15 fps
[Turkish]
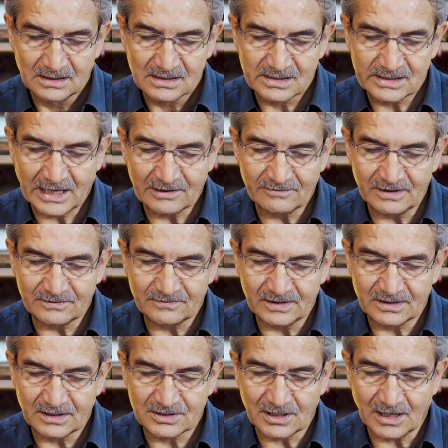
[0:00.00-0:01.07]
Servet ve
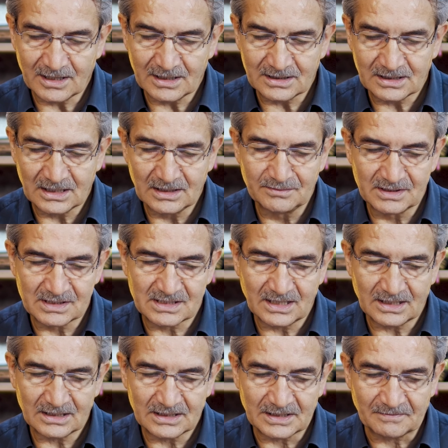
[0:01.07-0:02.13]
ticaret
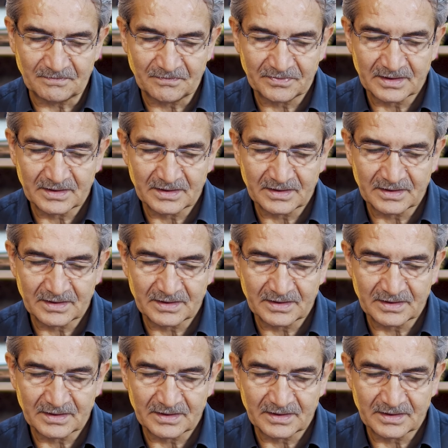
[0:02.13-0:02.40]
elimizdeydi.